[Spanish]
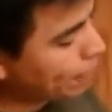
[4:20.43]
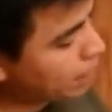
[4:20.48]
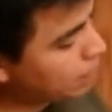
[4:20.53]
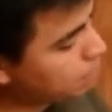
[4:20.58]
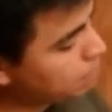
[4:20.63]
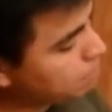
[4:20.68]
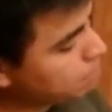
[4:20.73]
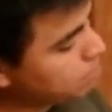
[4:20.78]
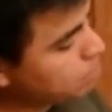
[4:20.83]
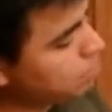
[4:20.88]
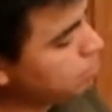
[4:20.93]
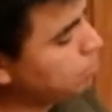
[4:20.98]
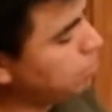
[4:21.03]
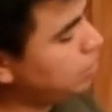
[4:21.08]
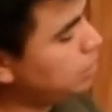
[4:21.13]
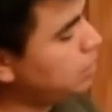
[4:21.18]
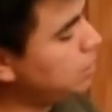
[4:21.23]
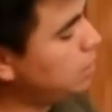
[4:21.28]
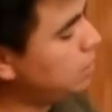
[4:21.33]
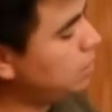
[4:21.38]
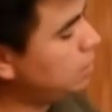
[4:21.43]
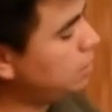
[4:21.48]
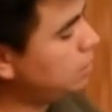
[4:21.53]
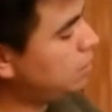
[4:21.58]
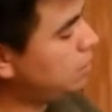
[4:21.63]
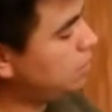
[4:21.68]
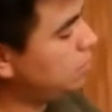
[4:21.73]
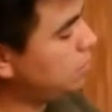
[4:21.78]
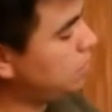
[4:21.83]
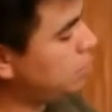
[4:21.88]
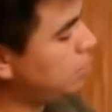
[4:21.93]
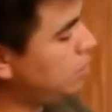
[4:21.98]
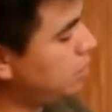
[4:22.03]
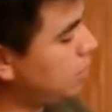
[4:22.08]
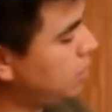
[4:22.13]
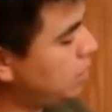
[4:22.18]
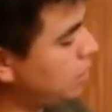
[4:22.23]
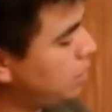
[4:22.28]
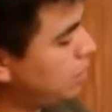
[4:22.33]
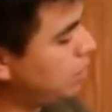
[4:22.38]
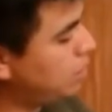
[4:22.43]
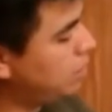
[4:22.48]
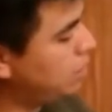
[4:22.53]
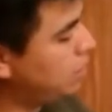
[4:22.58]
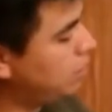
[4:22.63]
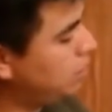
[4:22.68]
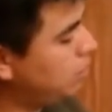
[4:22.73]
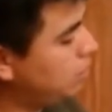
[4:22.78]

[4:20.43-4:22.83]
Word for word: Y vamos a utilizar nuestra